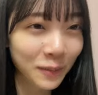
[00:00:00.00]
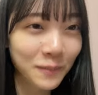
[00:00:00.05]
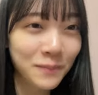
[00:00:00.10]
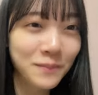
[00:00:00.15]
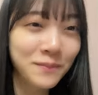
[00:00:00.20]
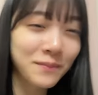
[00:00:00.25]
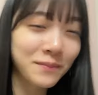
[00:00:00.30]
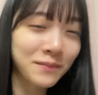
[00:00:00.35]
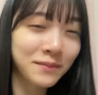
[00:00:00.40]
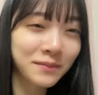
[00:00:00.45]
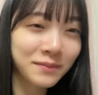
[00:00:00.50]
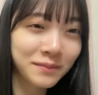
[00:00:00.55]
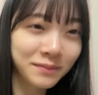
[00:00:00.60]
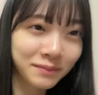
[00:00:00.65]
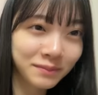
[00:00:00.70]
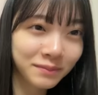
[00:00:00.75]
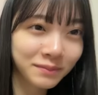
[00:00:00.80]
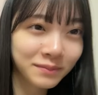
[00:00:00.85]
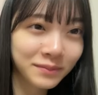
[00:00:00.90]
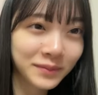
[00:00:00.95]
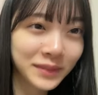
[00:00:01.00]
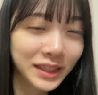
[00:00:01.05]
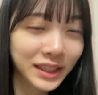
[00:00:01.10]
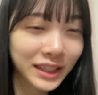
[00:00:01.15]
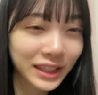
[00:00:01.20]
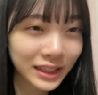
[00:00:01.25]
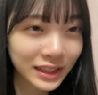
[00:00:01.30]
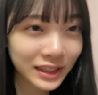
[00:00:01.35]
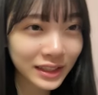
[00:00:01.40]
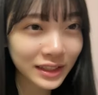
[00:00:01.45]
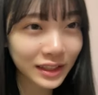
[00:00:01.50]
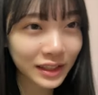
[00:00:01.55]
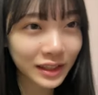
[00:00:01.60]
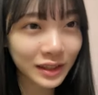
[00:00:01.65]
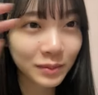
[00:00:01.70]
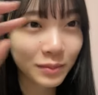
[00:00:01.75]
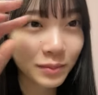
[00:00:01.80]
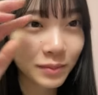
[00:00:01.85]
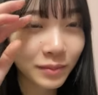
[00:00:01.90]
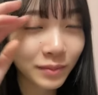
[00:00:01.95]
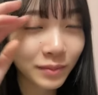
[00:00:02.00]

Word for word: うん難しいな